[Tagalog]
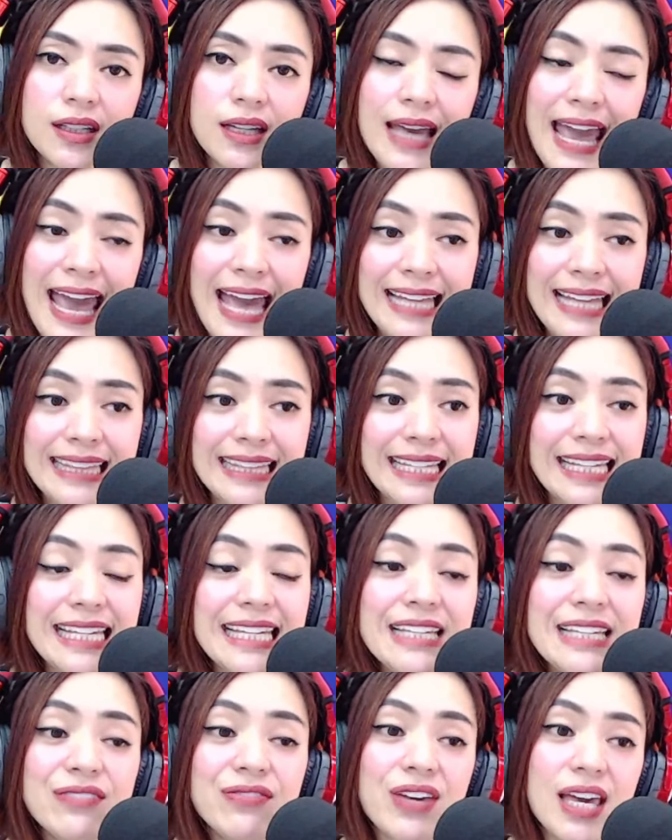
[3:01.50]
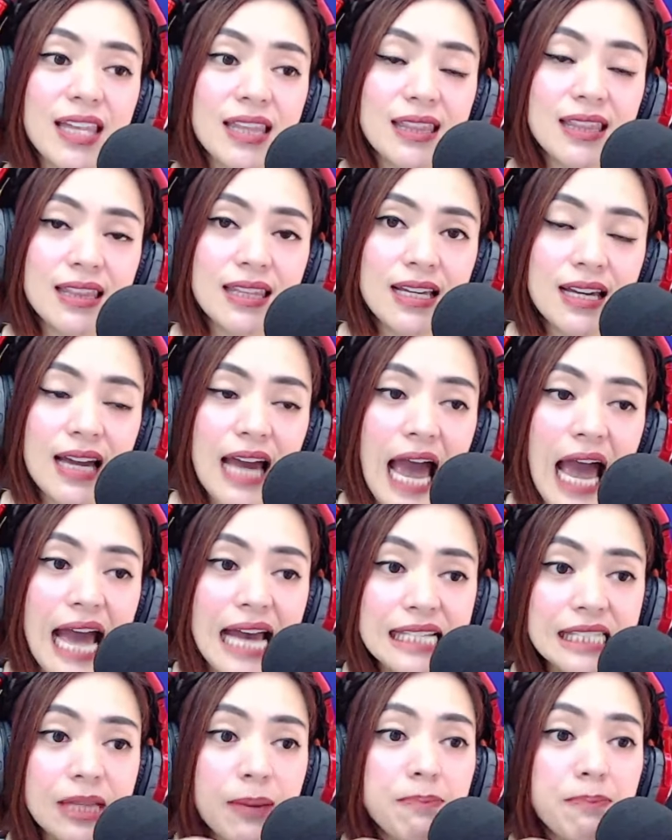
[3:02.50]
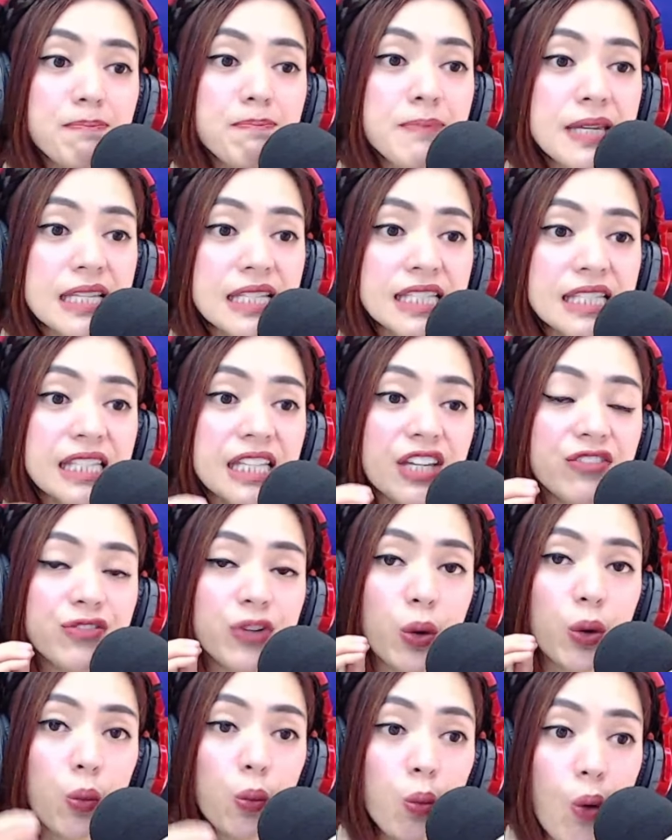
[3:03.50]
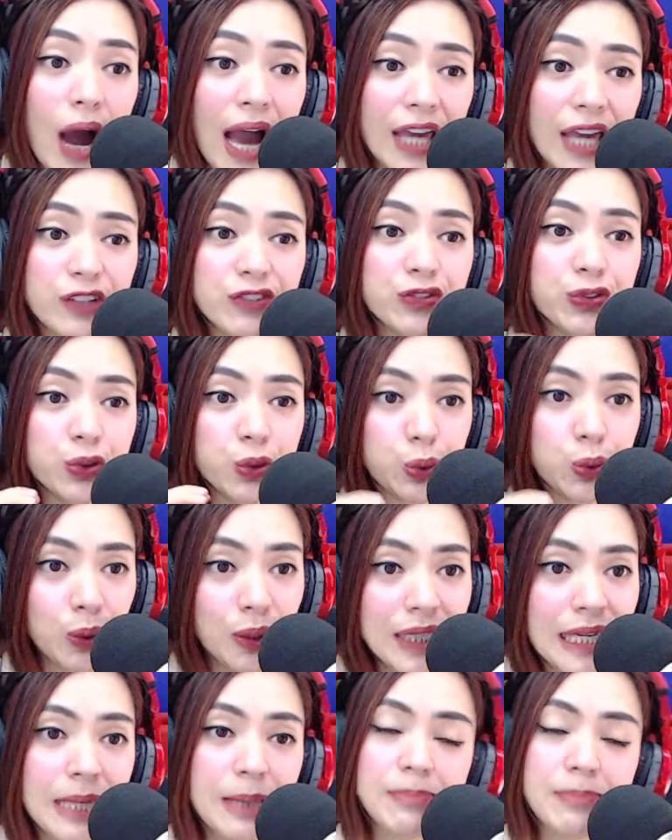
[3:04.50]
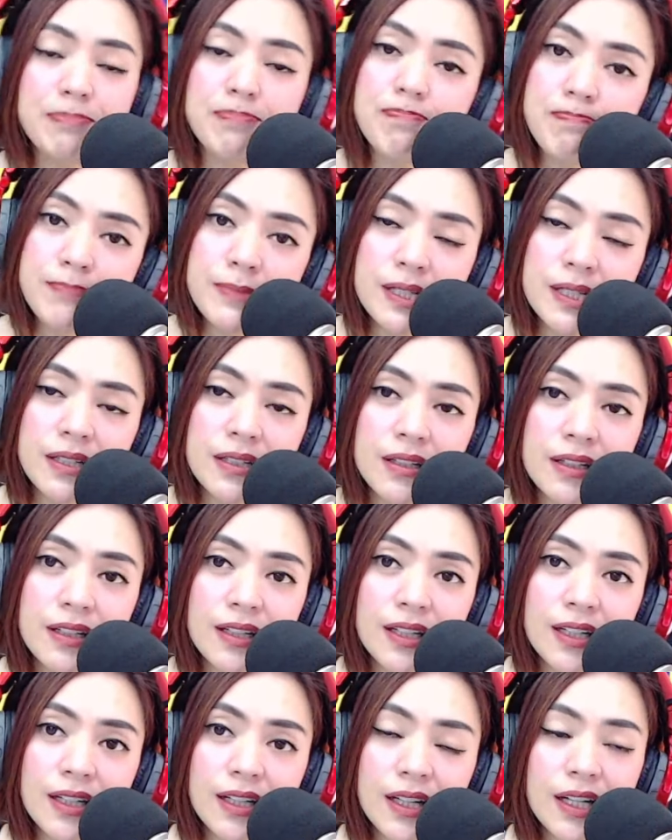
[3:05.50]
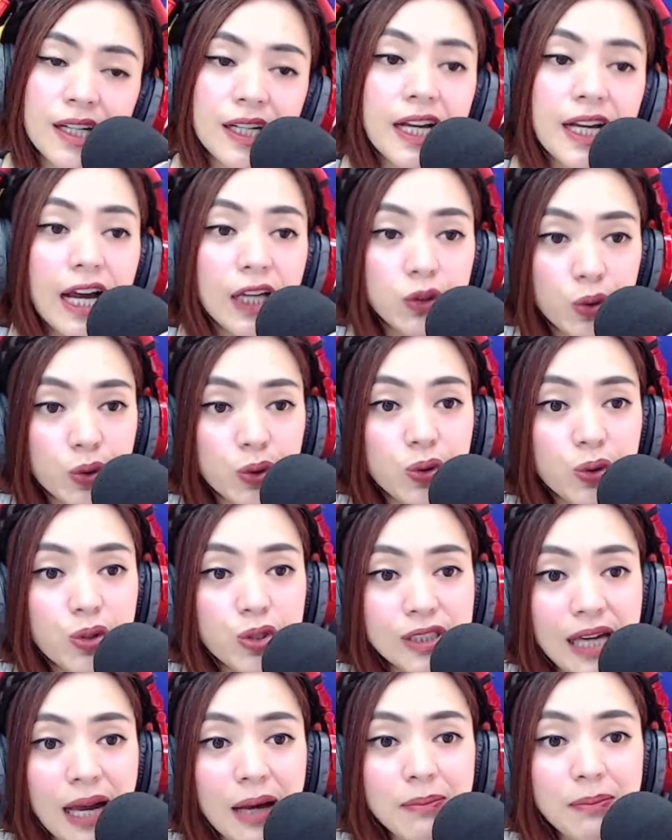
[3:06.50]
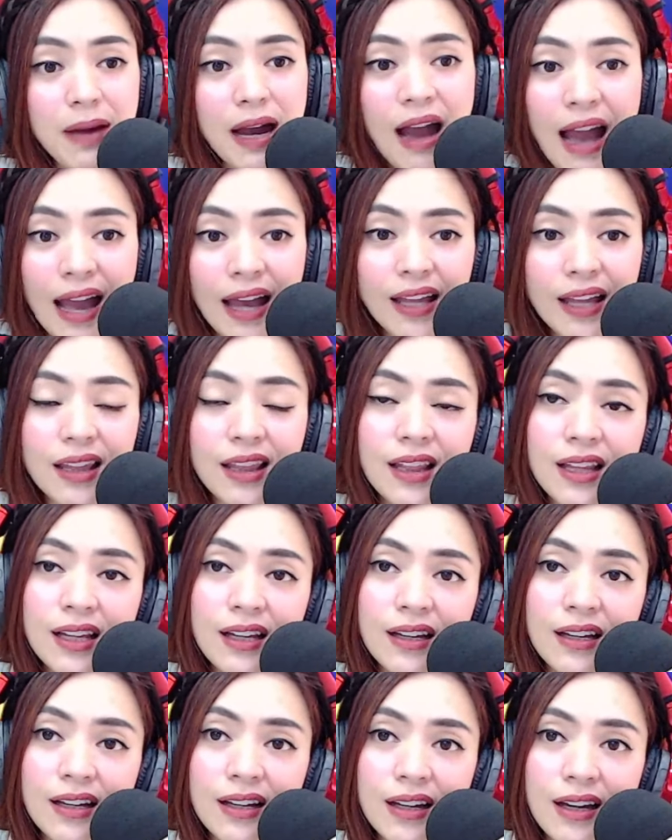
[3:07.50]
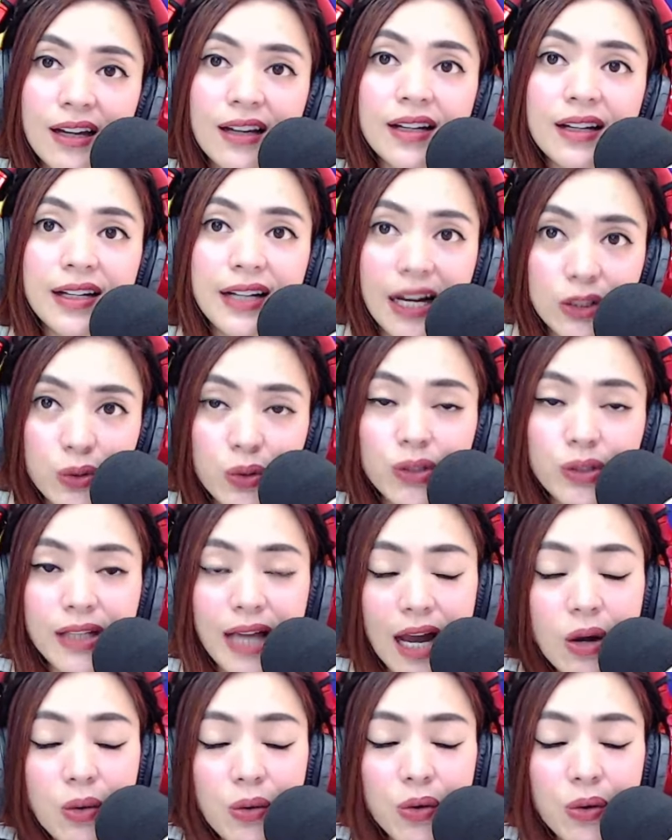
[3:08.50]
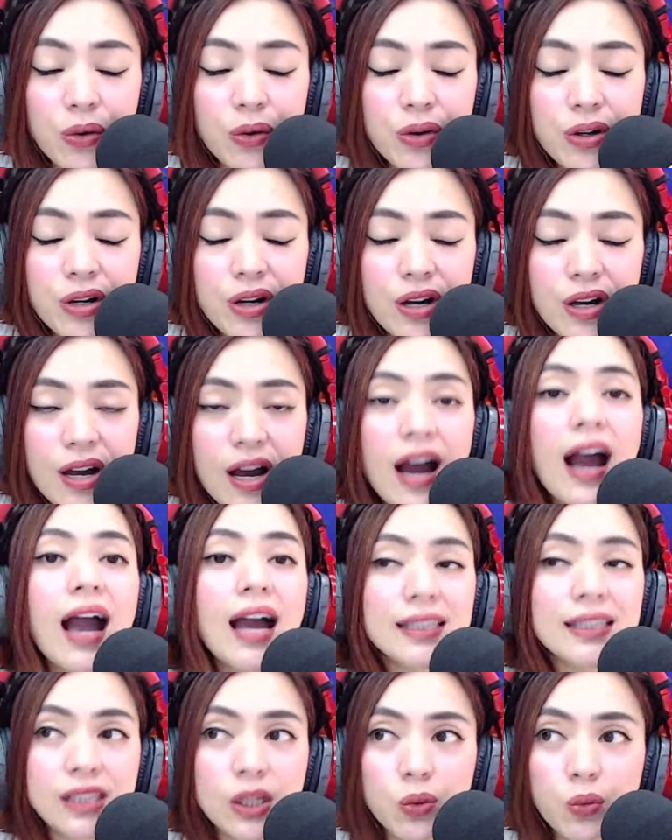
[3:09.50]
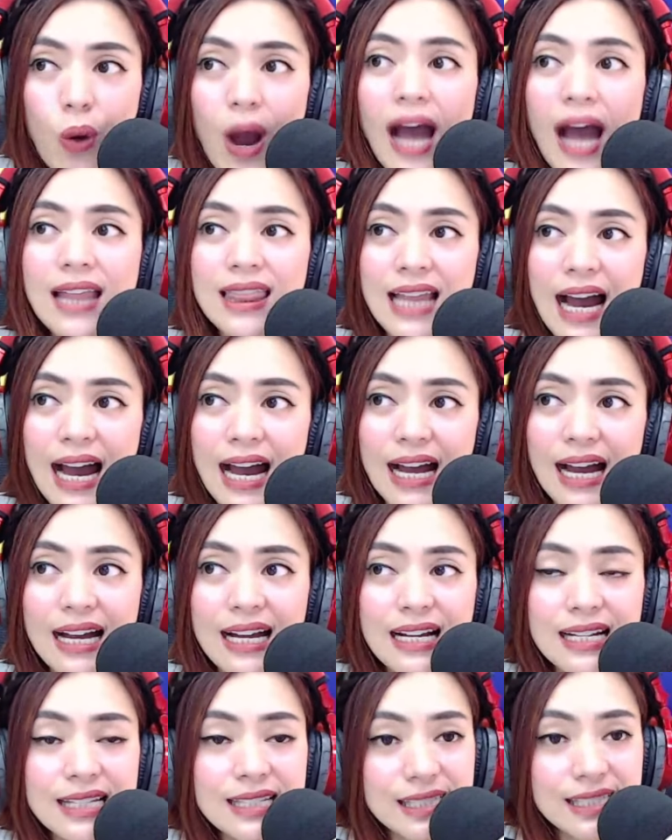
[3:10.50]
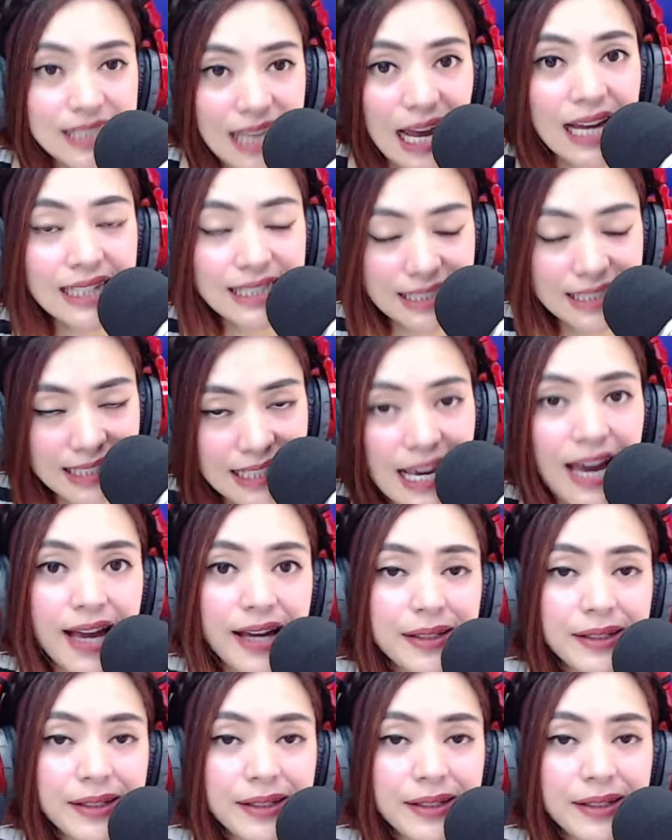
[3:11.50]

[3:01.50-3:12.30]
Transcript: and even a submissive wife to him. Ganun ko siya kamahal, ganun ako katiwala sa kanya.